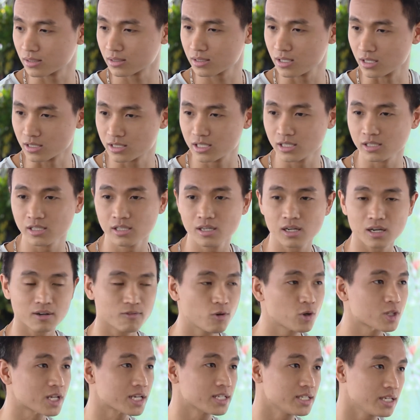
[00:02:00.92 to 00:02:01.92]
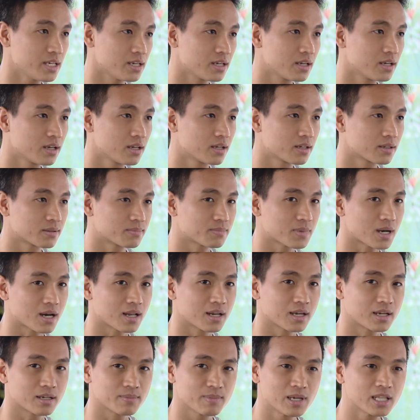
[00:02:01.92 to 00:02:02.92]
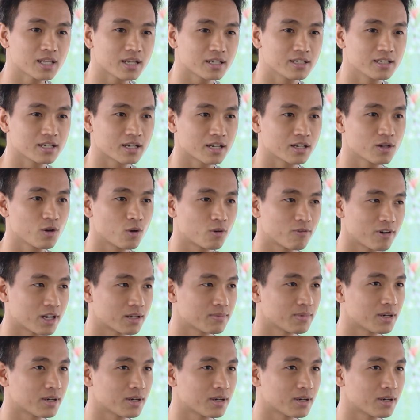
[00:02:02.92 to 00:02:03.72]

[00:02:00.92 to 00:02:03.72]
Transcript: tưởng chừng như là vô giá trị mà lại biến thành những cái đồ vật